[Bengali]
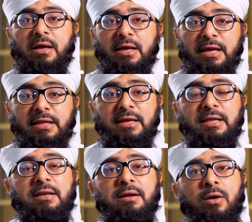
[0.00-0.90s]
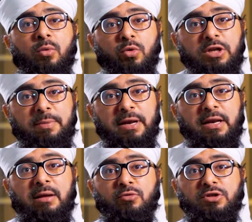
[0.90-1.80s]
ঈদের দিন আংটি পরা
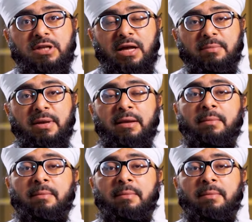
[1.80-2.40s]
মোস্তাহাব